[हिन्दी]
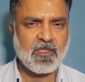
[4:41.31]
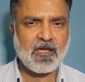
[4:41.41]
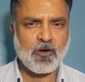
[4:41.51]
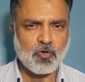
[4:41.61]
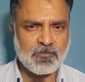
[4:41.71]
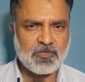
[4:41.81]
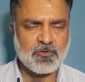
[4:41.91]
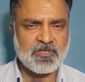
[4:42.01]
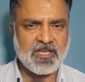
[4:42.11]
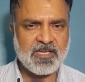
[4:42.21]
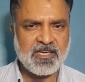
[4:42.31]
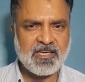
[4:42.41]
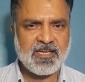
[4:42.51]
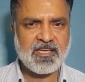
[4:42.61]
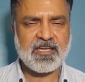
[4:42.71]
हुकूमत को चाहिए
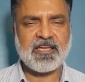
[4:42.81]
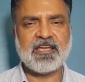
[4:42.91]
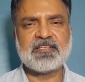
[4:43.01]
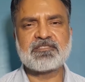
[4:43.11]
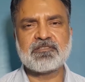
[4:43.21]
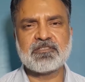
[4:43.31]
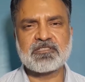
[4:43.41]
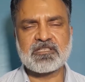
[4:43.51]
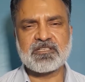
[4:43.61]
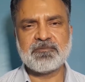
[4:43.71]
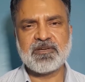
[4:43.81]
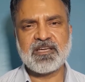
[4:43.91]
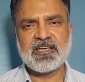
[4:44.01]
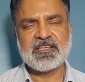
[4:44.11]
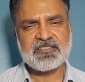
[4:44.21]
इस सिलसिले में
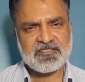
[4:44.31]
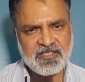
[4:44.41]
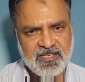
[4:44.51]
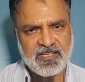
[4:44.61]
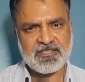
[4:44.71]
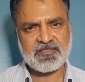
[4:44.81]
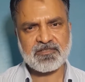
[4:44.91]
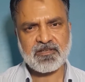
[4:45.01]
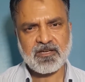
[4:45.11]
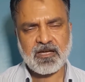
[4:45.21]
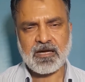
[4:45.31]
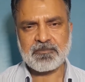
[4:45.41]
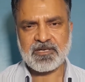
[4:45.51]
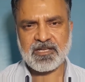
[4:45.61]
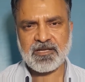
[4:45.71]
सीरियस काम
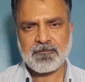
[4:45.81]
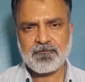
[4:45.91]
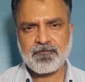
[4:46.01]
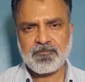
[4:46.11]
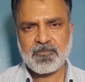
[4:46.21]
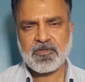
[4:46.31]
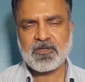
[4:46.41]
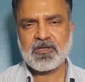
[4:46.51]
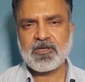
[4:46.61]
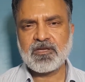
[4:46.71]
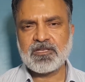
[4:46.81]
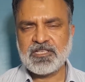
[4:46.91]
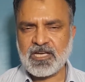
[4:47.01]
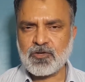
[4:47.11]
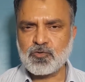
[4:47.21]
करे
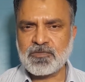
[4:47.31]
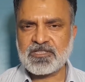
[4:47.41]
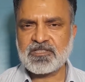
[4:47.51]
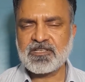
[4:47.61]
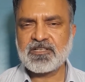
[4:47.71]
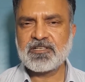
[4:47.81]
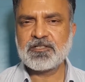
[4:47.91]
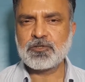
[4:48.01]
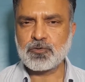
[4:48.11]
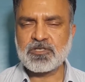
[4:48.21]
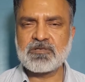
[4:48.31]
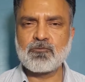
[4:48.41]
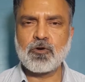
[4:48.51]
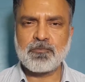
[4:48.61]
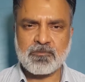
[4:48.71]
ये हुकूमत टूरिज़म
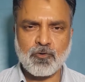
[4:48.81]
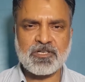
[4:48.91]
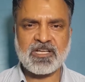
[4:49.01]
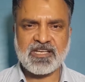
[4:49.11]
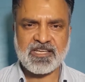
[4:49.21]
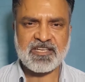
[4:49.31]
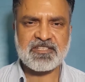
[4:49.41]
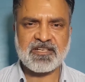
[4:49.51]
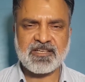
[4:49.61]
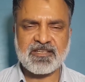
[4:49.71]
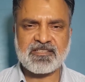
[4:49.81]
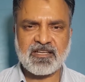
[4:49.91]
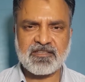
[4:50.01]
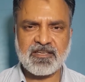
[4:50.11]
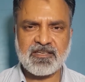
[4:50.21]
को प्रमोट करने के एजेंडे के
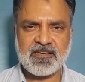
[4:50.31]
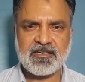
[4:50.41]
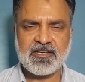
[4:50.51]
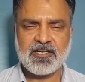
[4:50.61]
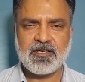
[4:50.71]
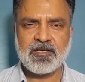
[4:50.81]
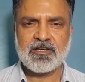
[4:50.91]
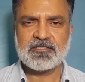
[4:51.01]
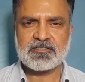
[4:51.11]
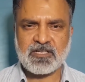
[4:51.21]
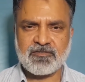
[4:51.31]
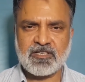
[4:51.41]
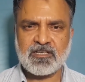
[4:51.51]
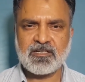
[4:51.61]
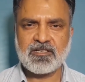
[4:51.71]
साथ आई है
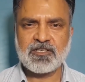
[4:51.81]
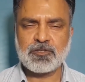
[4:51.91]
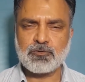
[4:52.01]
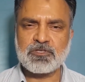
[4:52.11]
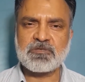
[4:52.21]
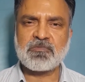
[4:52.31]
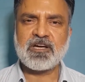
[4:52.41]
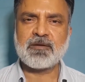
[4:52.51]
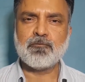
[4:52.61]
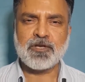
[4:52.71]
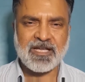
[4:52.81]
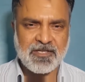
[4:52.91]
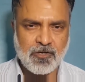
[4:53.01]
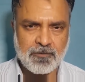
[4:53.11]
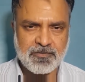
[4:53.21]
ट्रैवल टूरिज़म का एक बुनियादी
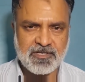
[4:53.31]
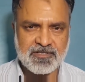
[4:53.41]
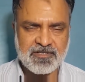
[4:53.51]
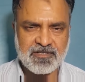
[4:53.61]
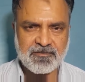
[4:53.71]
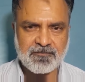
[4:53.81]
कॉम्पोनेंट है